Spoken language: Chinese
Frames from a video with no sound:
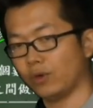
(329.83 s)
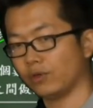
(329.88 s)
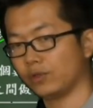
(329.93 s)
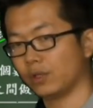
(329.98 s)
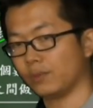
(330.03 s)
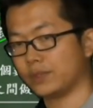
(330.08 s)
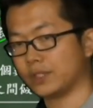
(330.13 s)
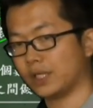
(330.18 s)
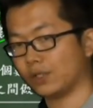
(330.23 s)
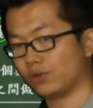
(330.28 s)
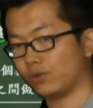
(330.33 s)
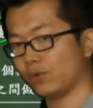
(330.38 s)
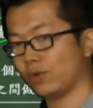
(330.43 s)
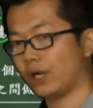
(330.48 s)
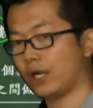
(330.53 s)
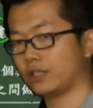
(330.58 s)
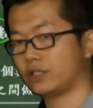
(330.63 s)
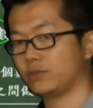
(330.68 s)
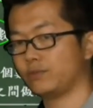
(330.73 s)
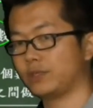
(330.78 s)
落后的比较
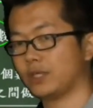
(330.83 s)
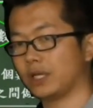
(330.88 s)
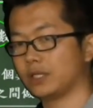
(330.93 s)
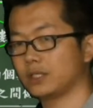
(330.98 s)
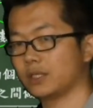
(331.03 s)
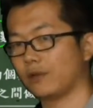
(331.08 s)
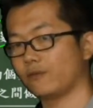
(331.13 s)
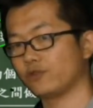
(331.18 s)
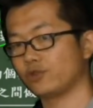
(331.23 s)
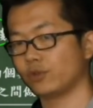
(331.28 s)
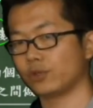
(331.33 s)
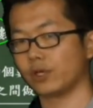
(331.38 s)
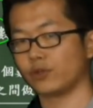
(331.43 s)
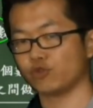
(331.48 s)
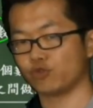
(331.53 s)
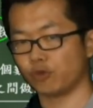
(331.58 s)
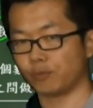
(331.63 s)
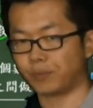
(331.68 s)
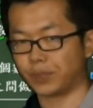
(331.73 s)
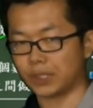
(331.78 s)
多还是比较少？就可
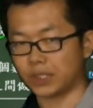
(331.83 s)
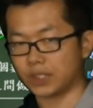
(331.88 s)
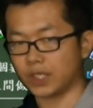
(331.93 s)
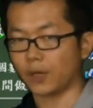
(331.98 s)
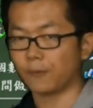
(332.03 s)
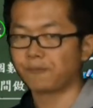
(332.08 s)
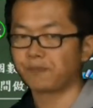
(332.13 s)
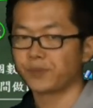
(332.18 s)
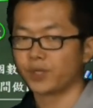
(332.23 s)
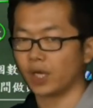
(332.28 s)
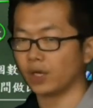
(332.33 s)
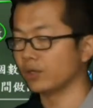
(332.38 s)
以做比较。